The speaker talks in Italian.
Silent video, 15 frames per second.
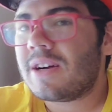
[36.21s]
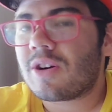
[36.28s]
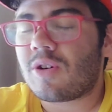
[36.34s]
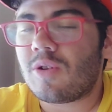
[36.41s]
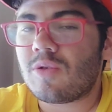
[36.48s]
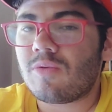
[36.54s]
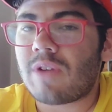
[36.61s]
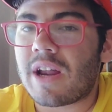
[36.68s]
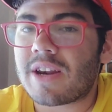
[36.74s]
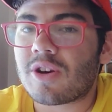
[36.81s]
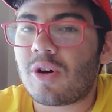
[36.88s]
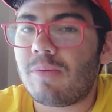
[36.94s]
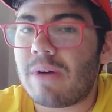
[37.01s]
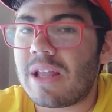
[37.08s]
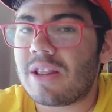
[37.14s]
con un
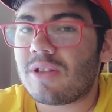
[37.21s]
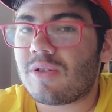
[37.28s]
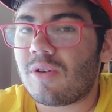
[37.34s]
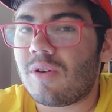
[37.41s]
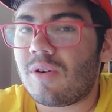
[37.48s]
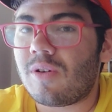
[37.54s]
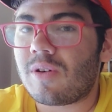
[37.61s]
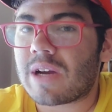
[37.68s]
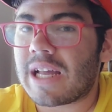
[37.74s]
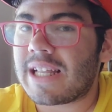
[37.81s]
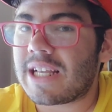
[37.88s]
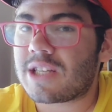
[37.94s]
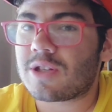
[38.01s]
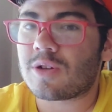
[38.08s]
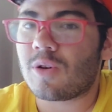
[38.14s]
argomento che
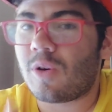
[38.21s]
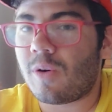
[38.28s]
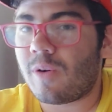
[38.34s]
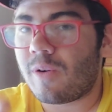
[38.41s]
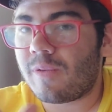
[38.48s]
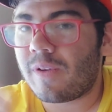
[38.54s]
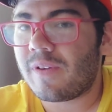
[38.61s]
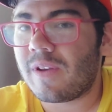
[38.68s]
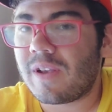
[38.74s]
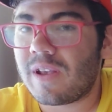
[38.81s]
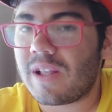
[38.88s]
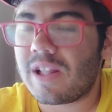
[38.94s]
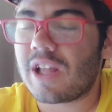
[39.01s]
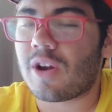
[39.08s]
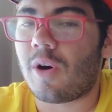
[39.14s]
adesso
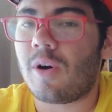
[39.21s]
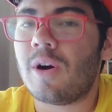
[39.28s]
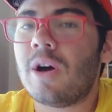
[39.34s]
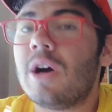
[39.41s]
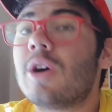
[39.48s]
vi dirò.